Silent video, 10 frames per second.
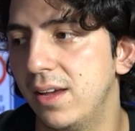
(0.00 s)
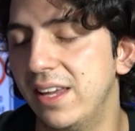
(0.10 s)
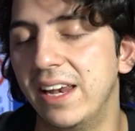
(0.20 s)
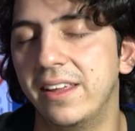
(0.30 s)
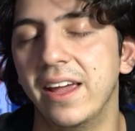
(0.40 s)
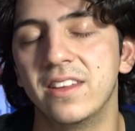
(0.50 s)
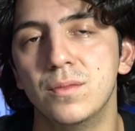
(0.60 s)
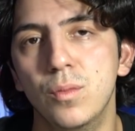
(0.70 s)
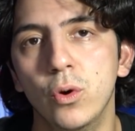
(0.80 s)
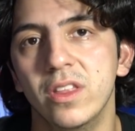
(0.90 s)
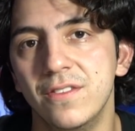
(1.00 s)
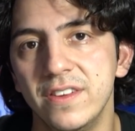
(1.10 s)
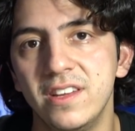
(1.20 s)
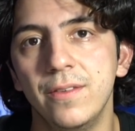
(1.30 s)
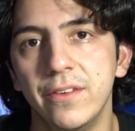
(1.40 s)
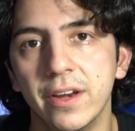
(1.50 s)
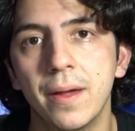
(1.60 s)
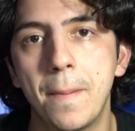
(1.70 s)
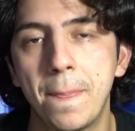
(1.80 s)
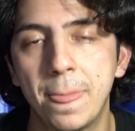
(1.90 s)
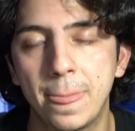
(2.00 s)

en el que es muy difícil vivir.